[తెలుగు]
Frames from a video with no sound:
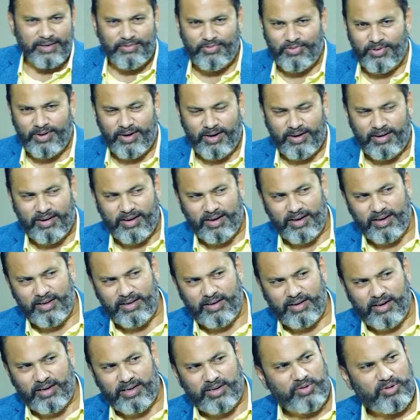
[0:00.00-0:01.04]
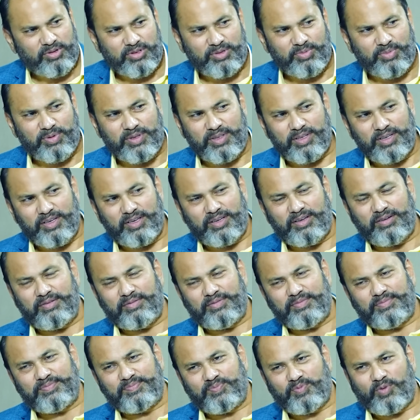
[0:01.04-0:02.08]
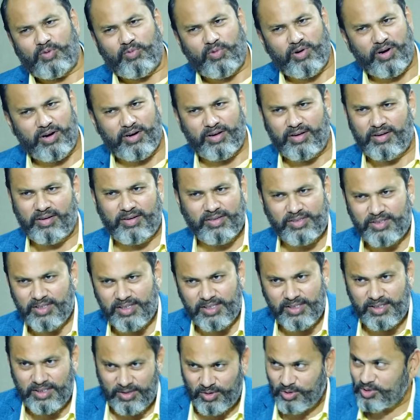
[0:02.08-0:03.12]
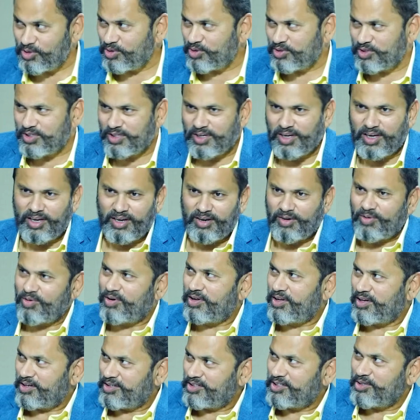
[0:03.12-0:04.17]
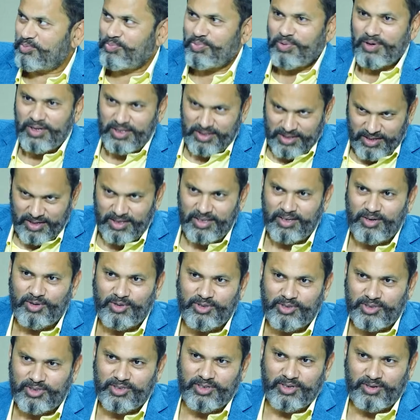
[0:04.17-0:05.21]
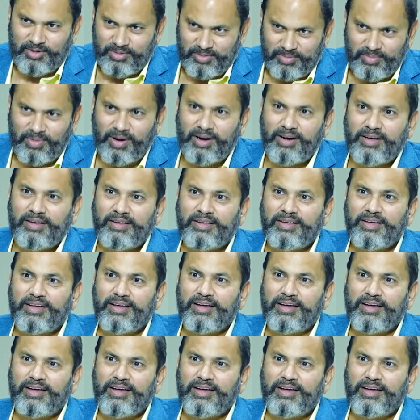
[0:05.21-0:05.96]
ఐ ఫీల్ రియల్లీ గ్రేట్ కొంతమంది వాళ్ళ రిజల్ట్ ఈరోజు వచ్చిన ఆయన కూడా తనే ఈరోజు వచ్చాడు మళ్ళీ